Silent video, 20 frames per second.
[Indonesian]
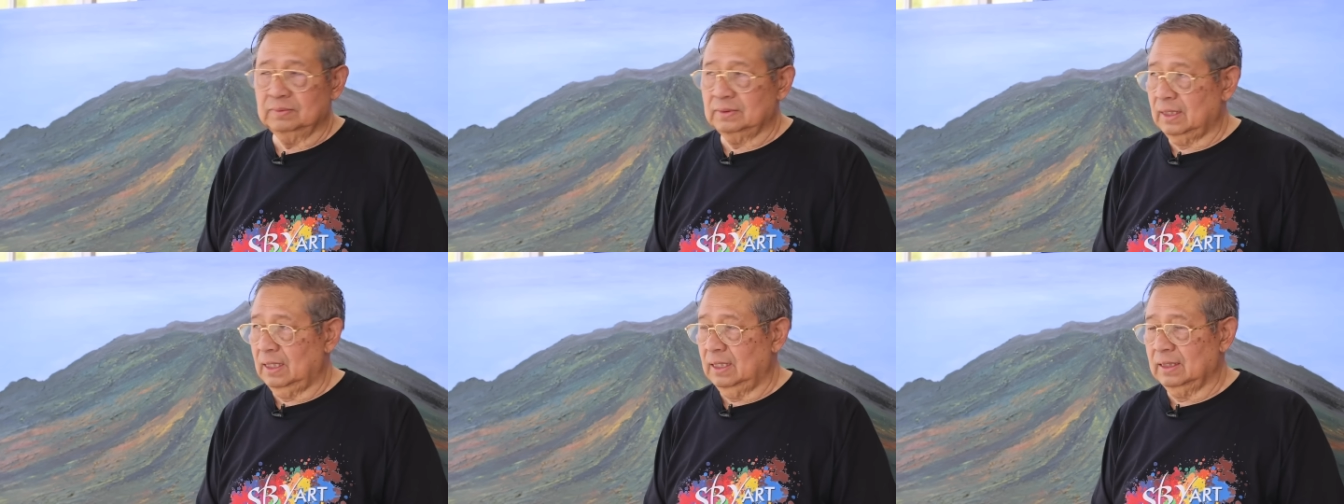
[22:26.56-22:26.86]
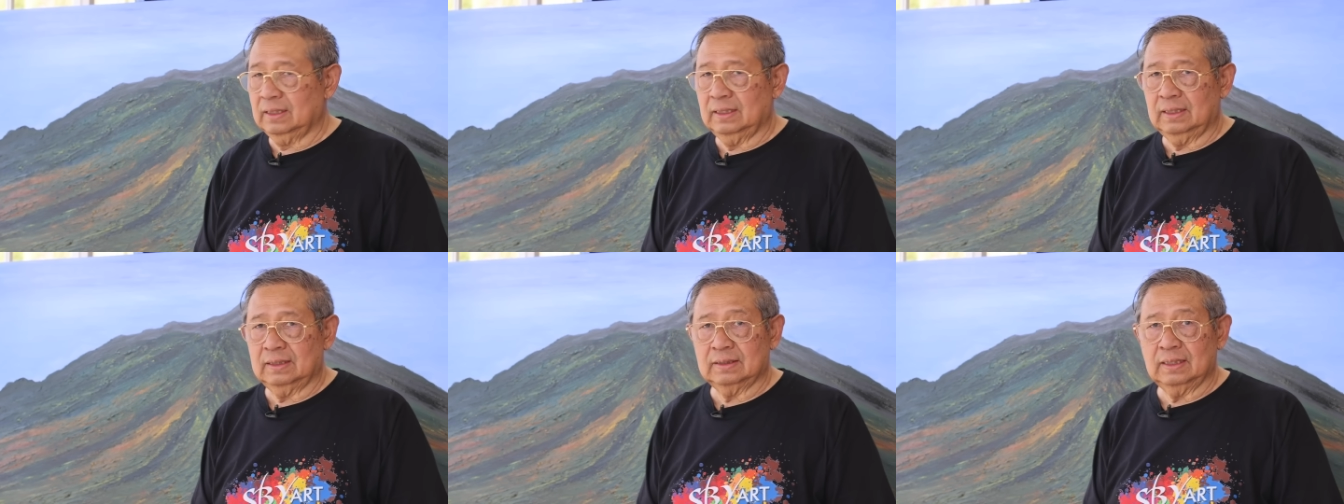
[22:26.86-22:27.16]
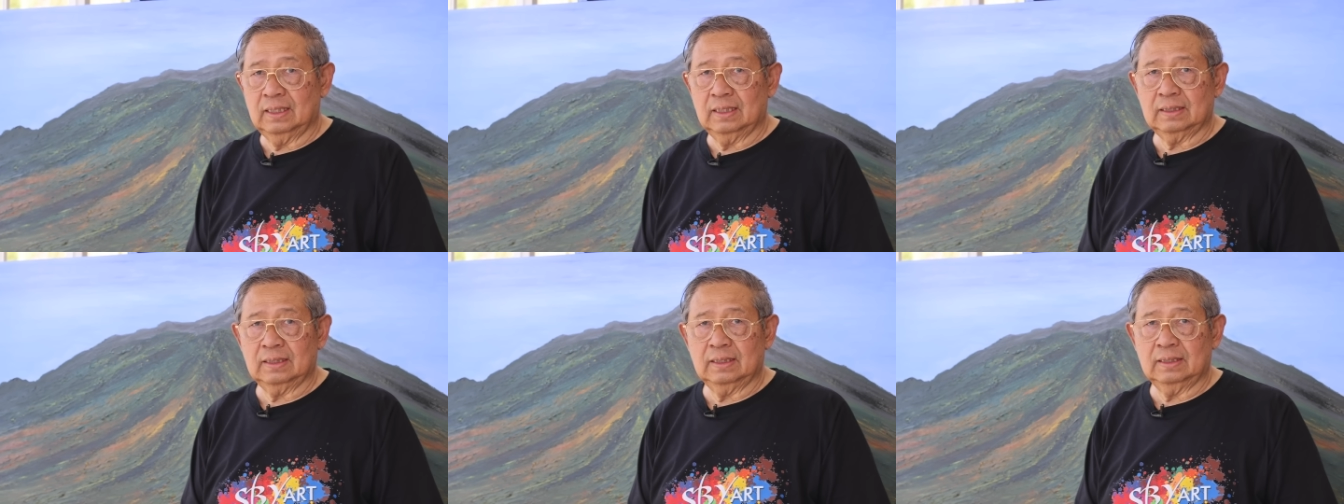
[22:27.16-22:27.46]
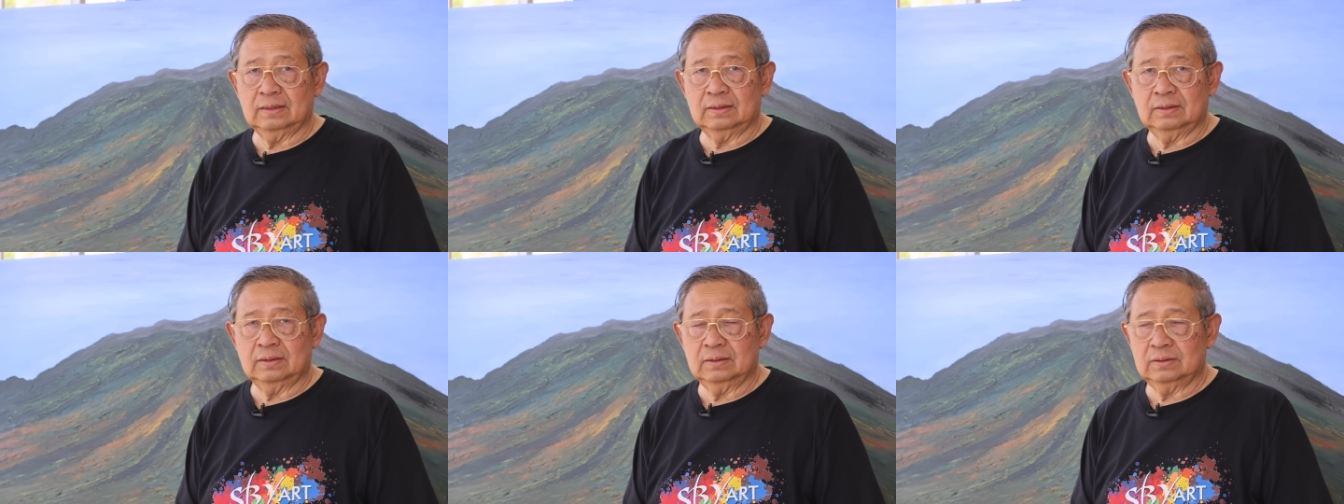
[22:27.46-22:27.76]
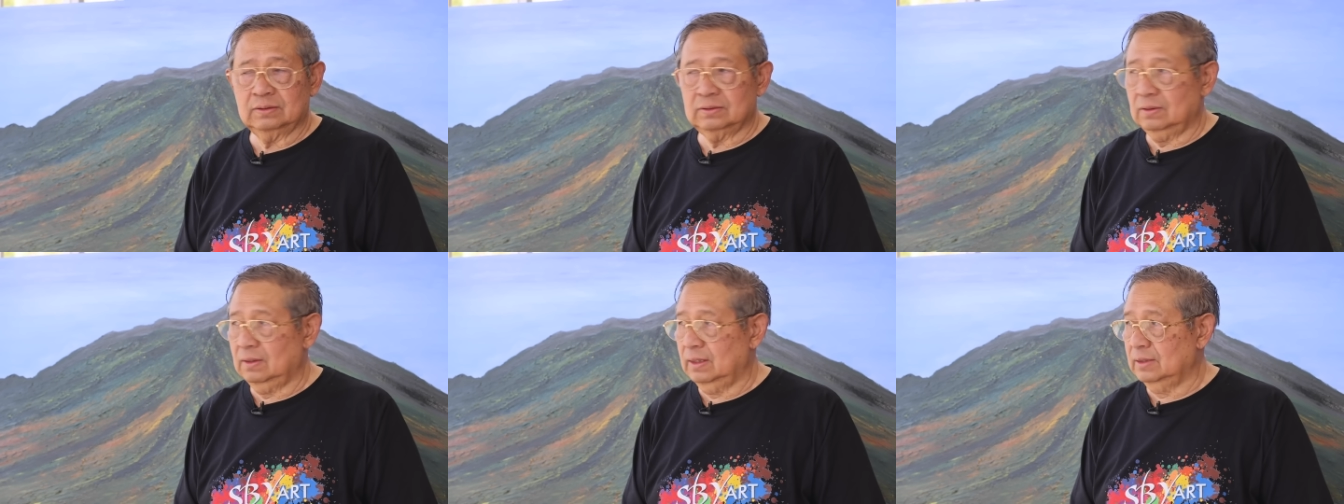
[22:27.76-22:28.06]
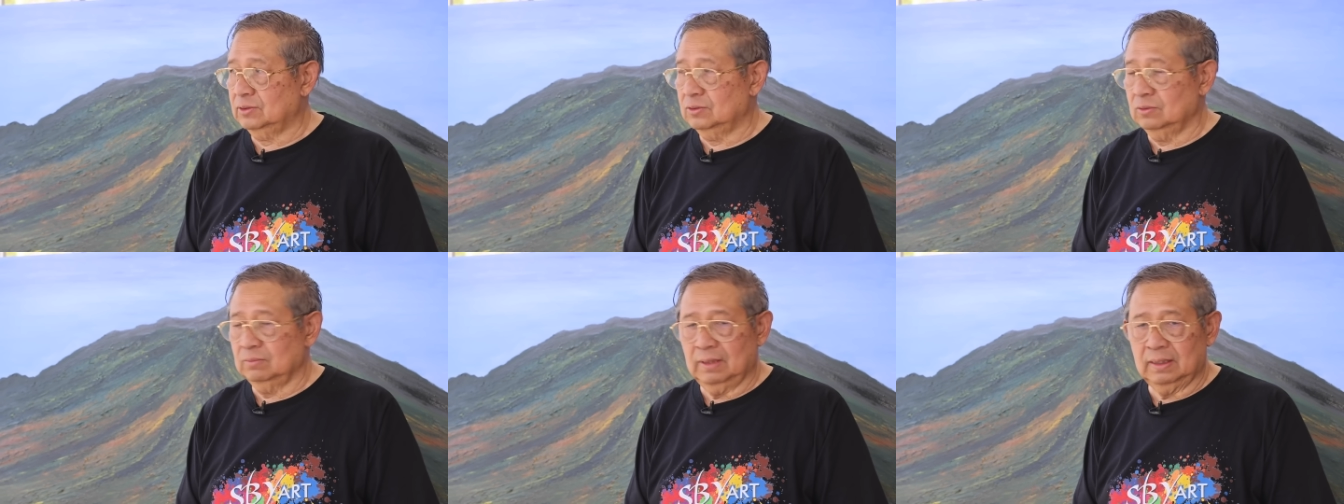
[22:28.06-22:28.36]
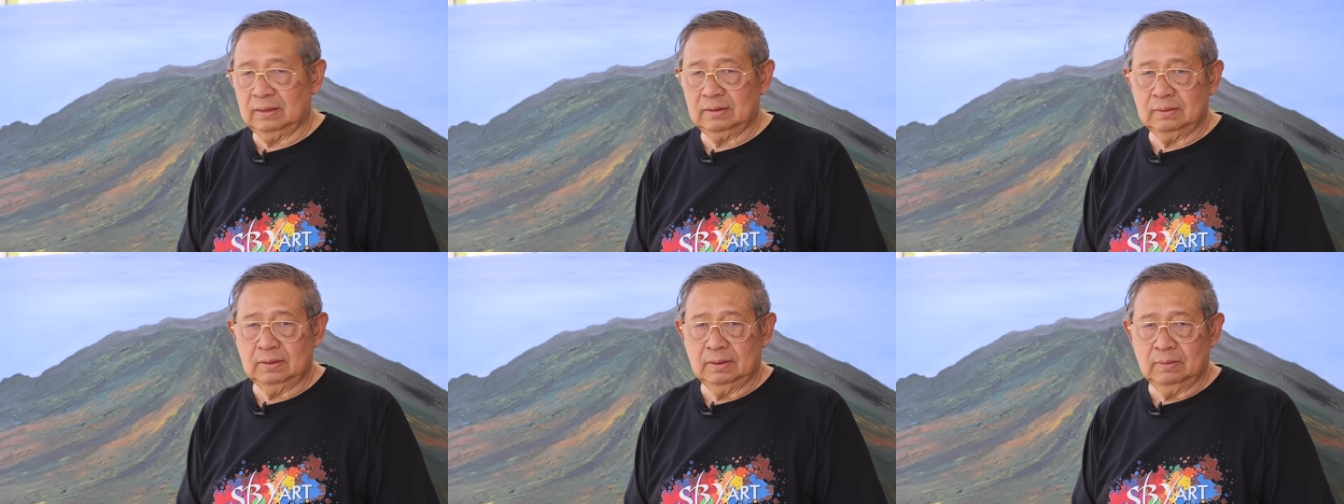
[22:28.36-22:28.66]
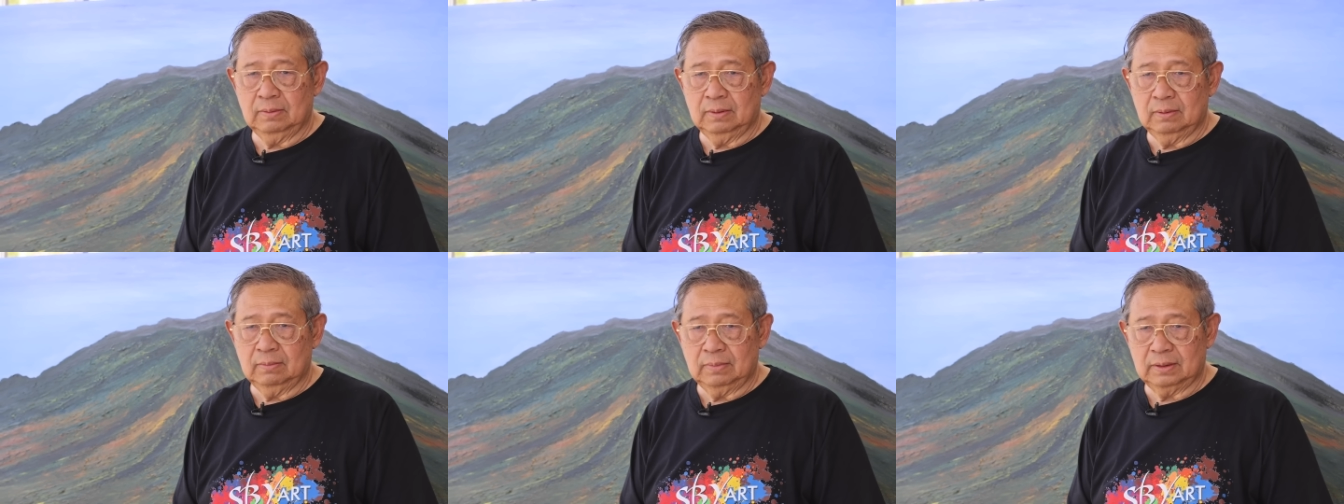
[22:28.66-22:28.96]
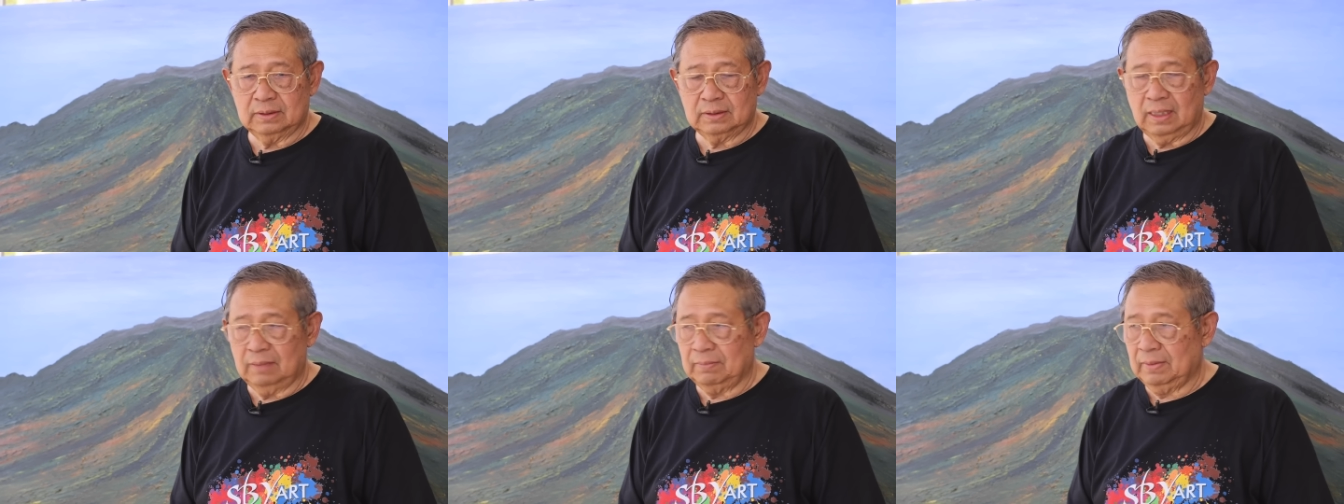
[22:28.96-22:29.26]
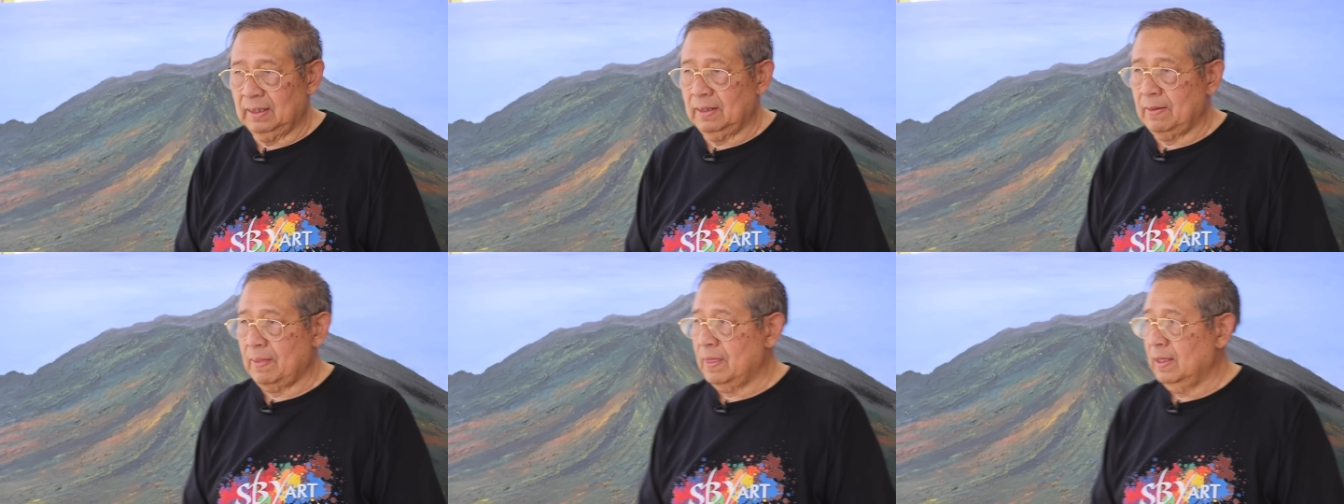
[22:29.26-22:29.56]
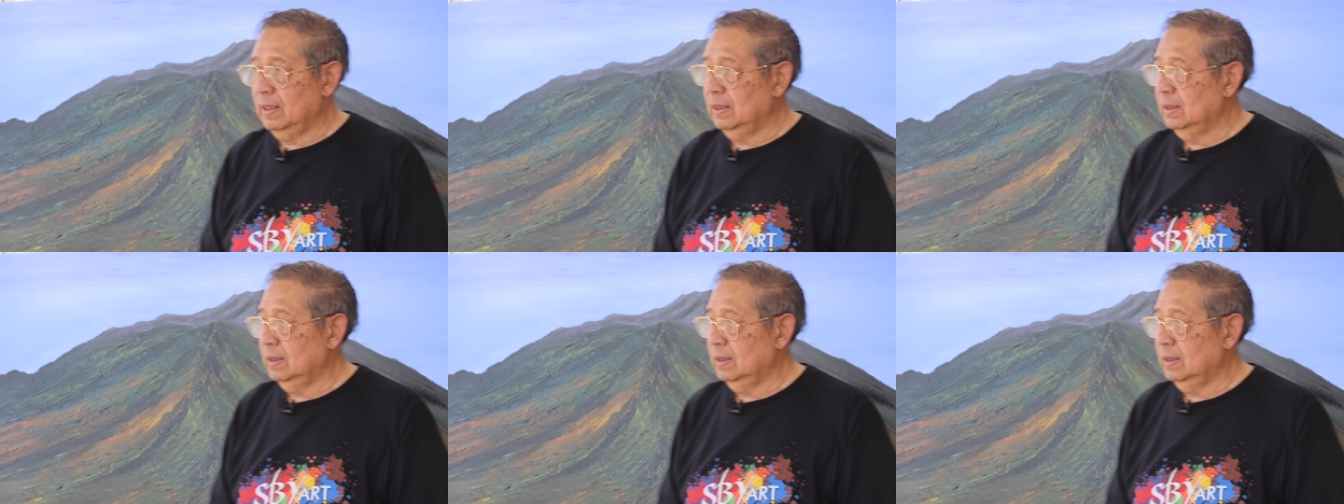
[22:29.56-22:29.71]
bentar lagi kita akan sholat Jumat bersama.